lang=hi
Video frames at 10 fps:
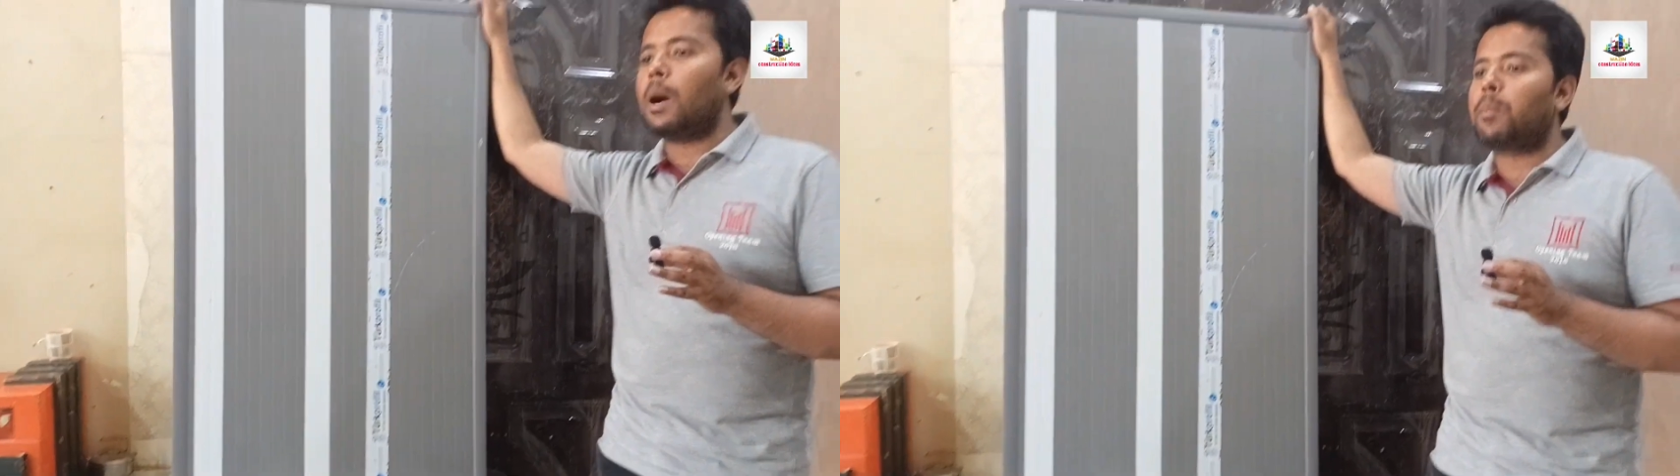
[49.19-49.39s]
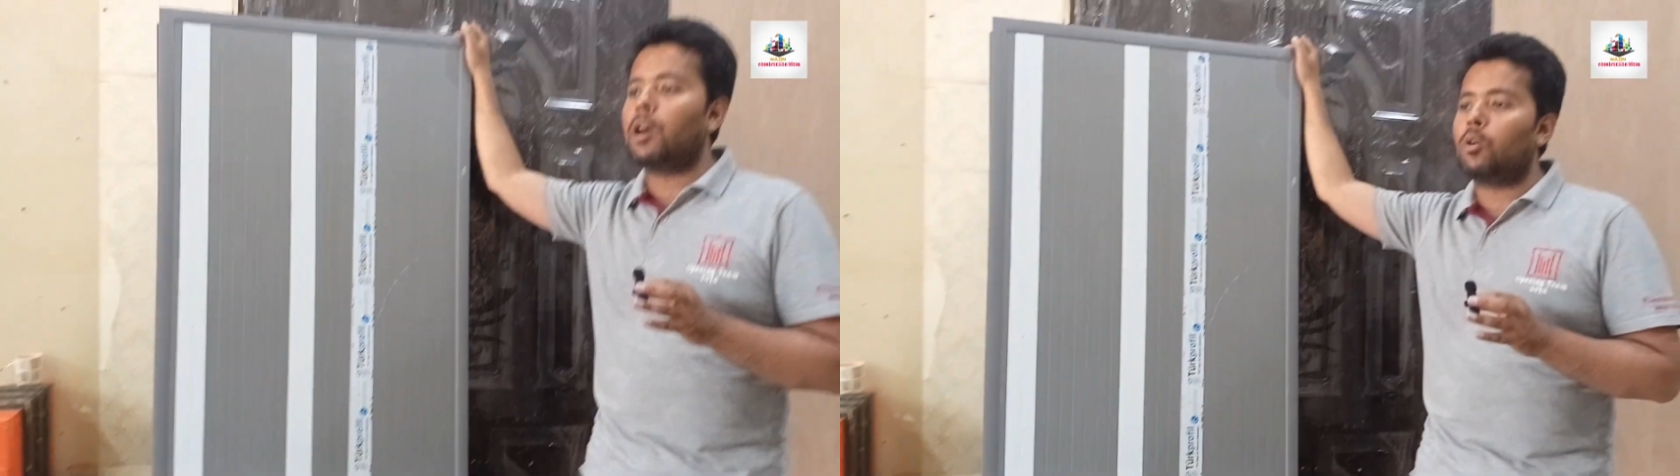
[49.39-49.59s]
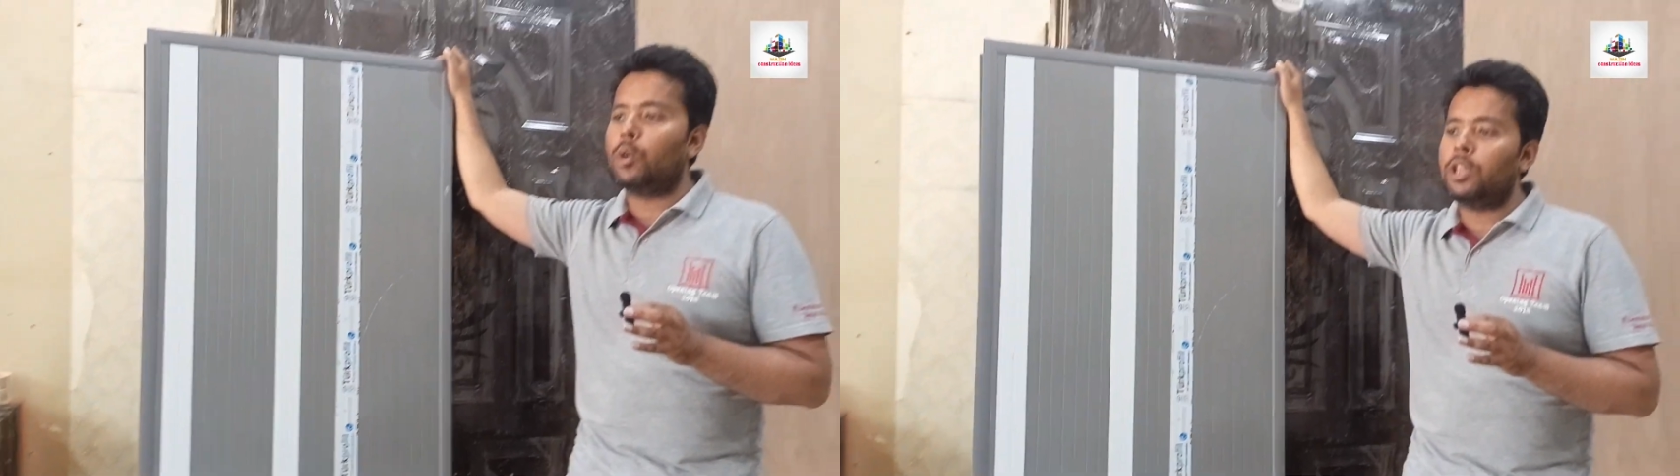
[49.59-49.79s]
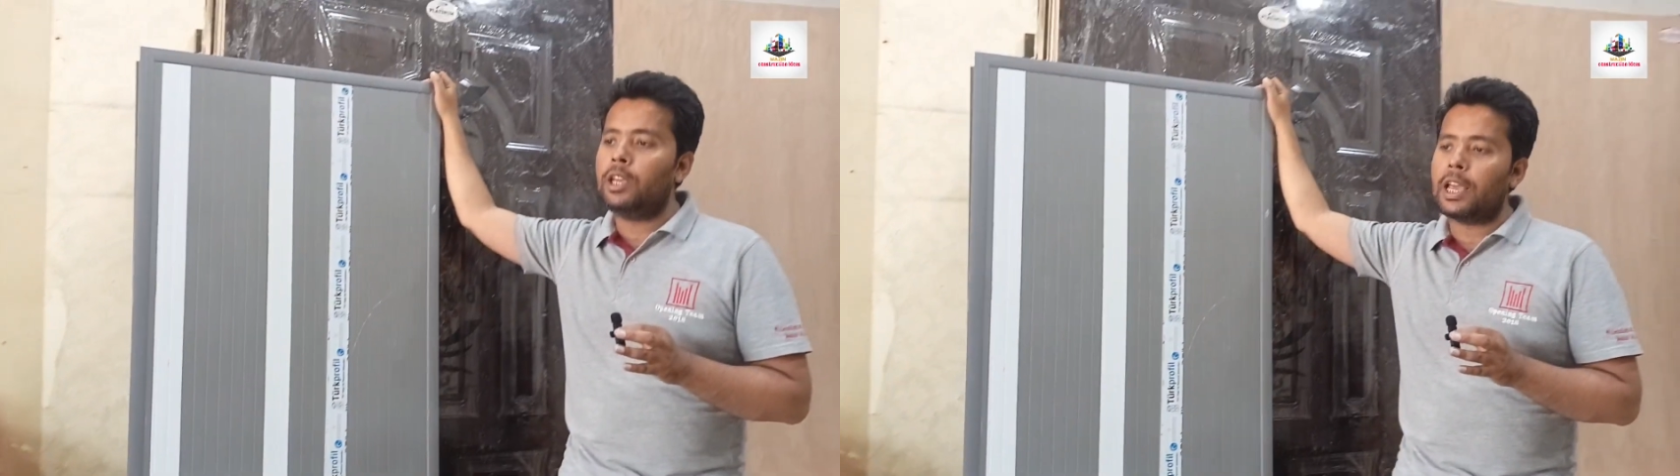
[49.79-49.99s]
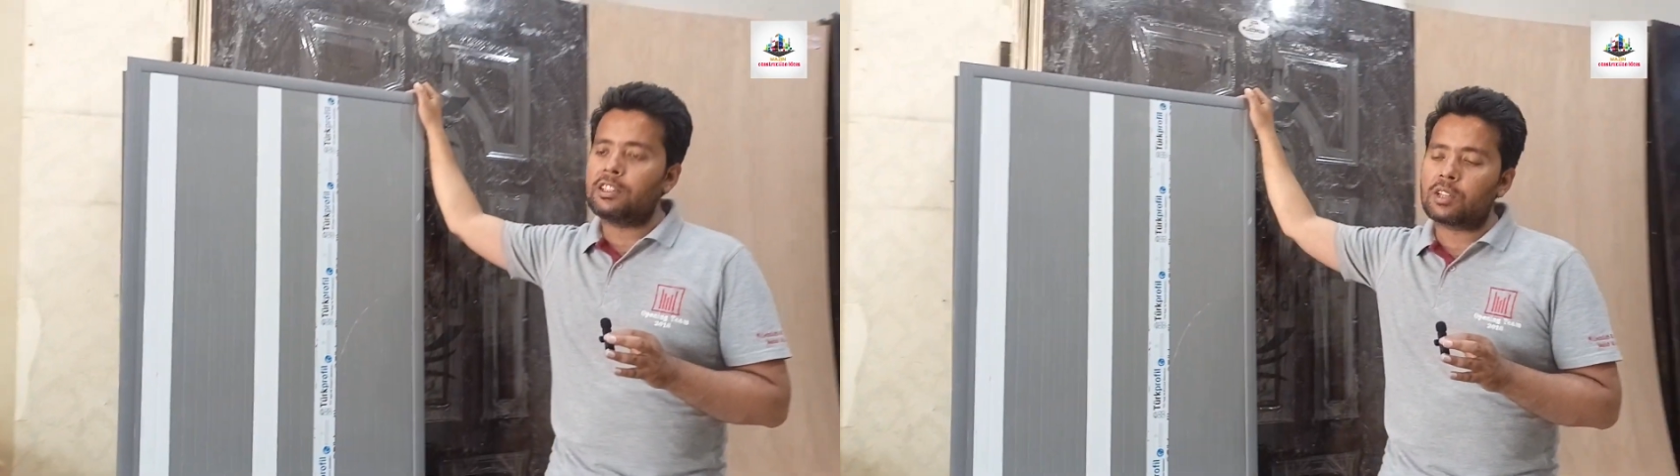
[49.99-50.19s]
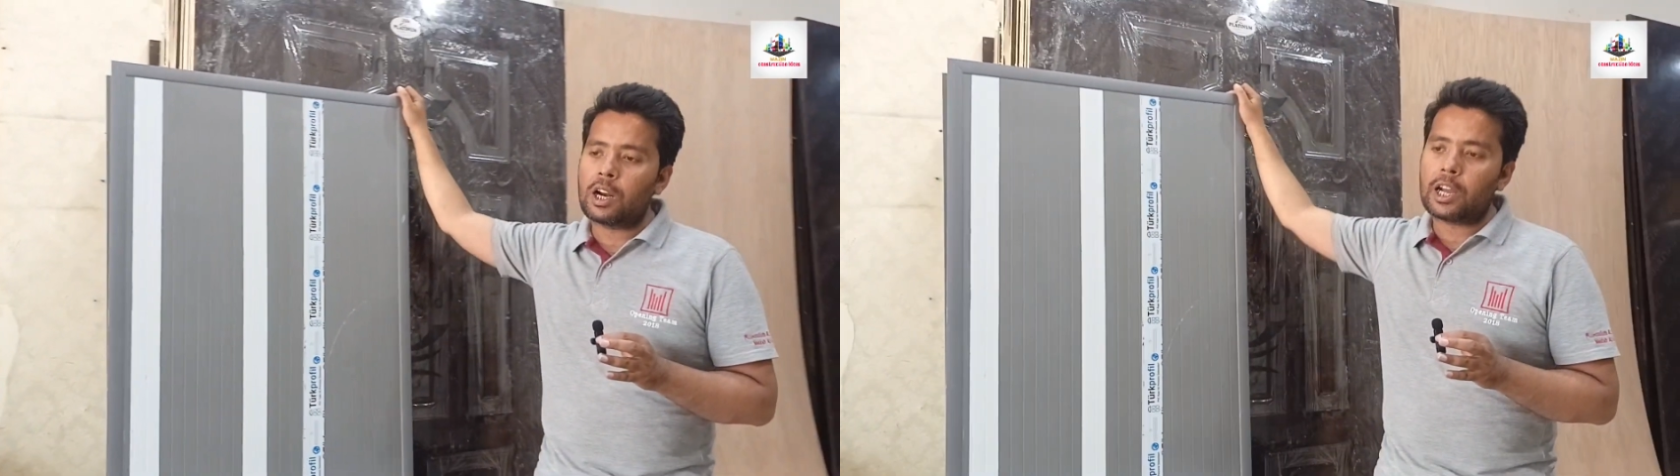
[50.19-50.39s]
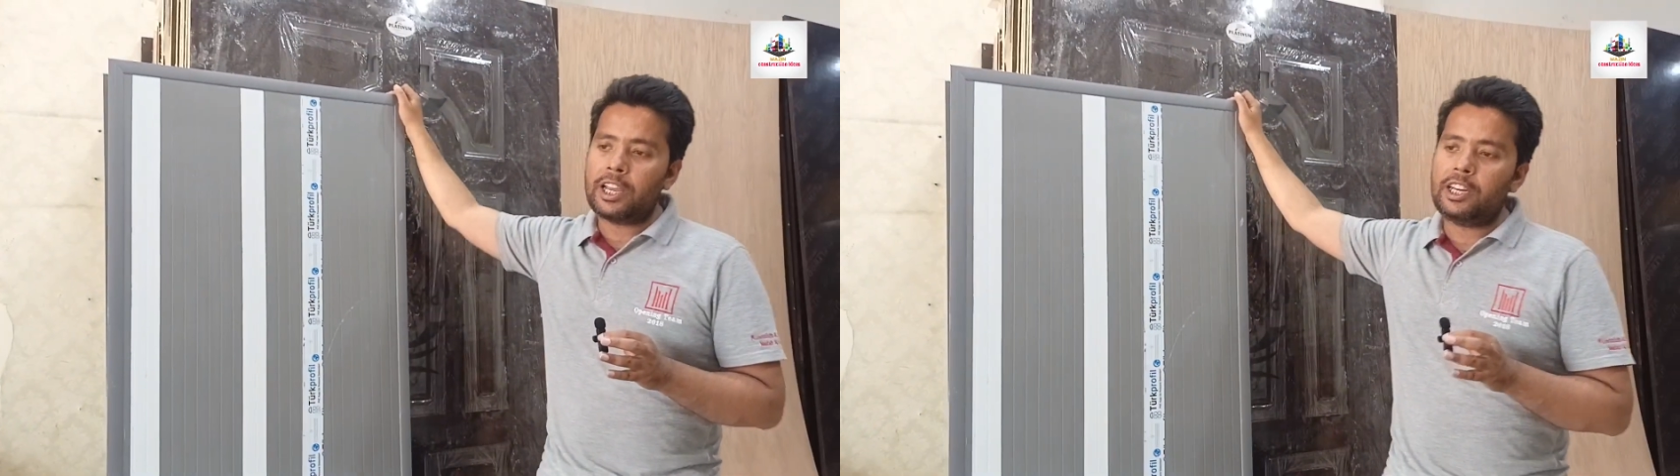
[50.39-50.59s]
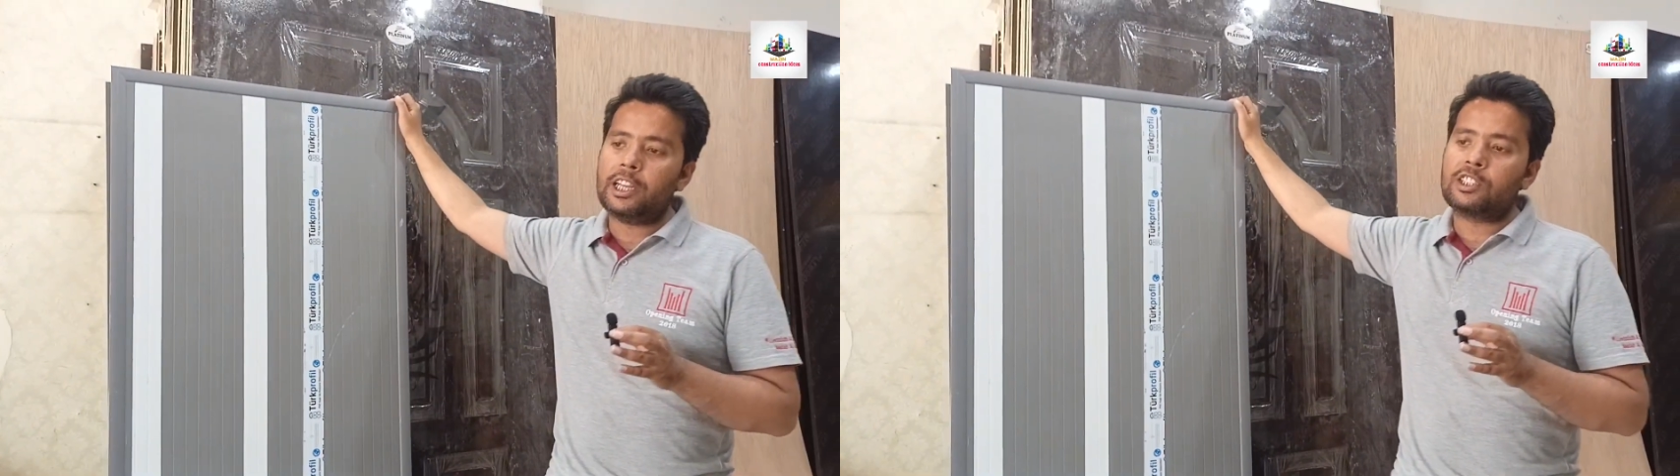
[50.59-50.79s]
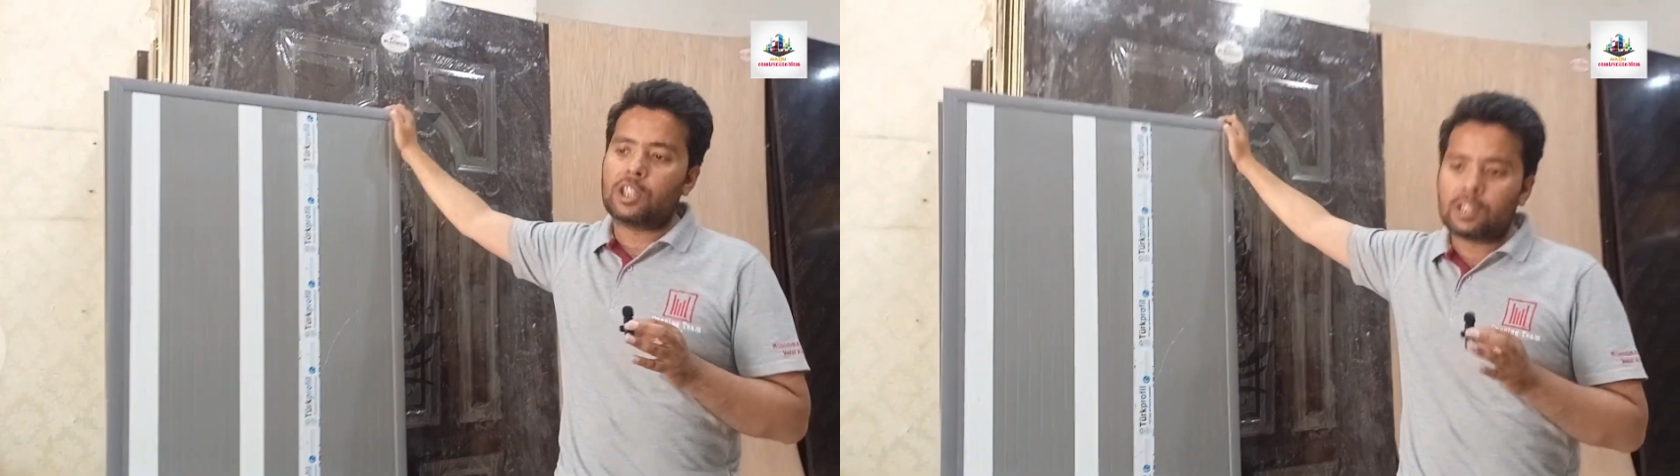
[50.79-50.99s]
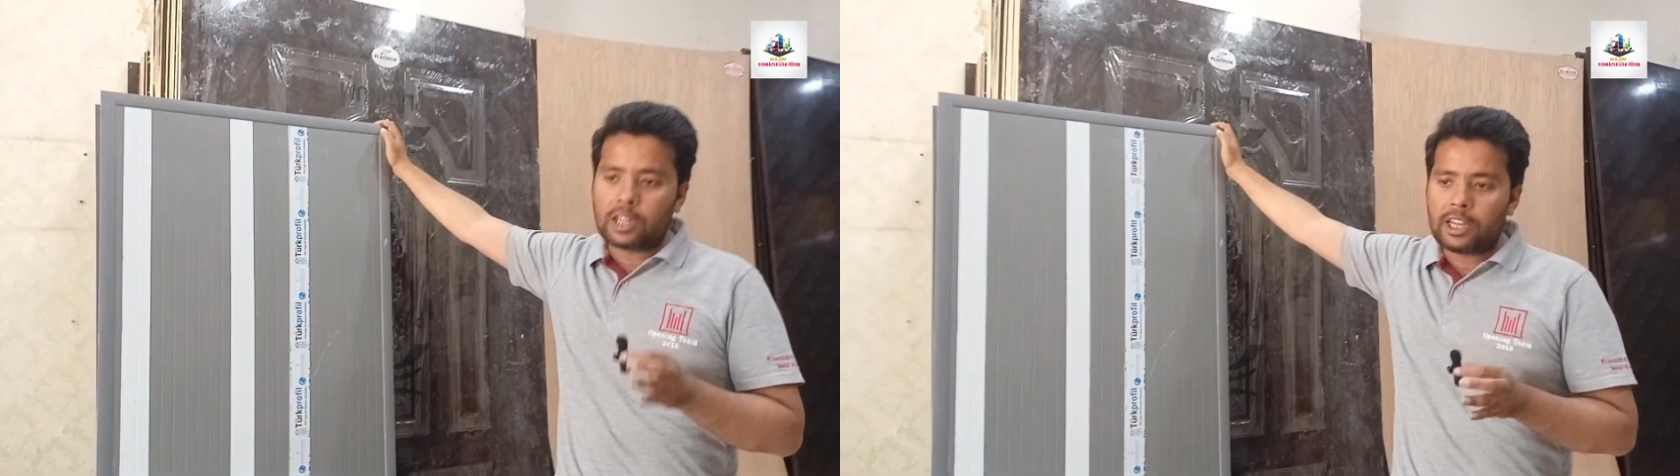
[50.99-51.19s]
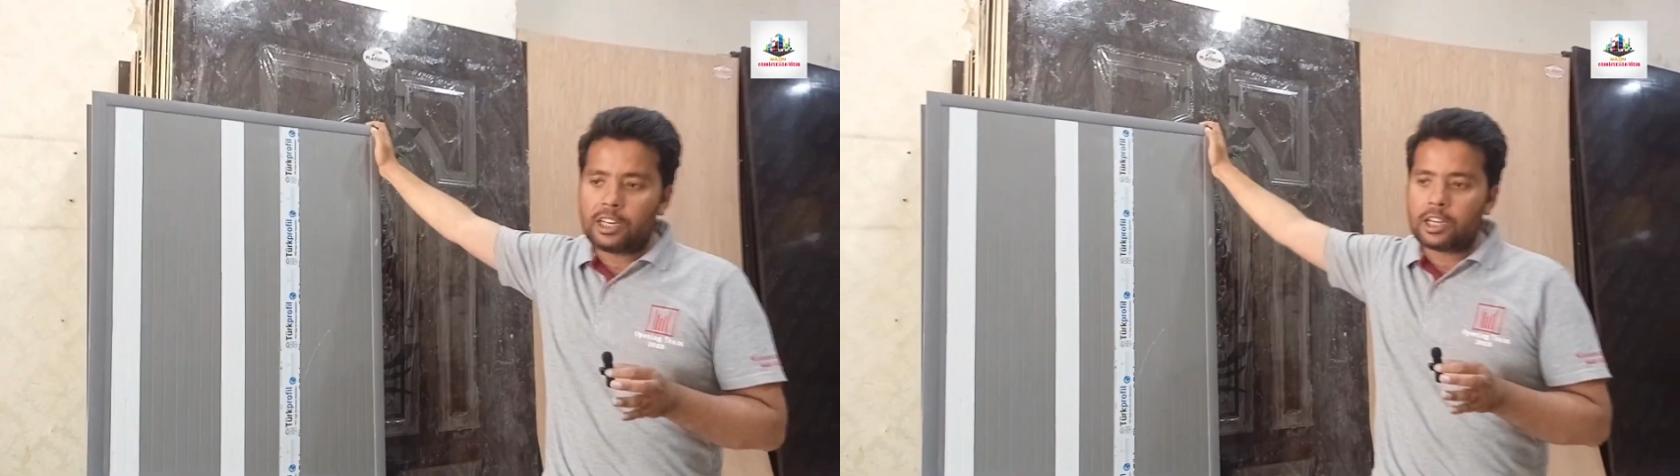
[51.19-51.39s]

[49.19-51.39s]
आपका कोई इस तरह का एरिया छत का